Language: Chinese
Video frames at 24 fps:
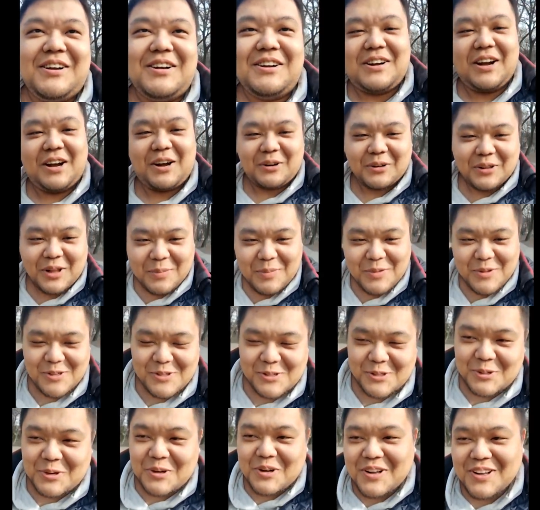然后他们
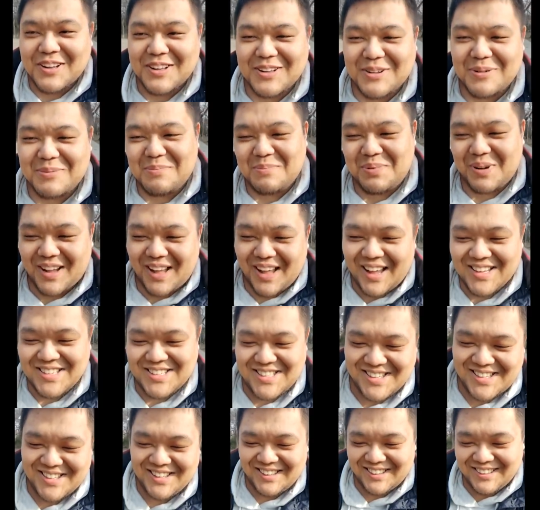就不开
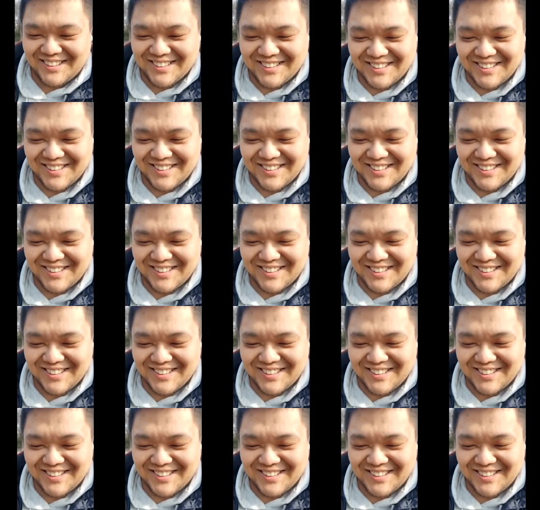心了，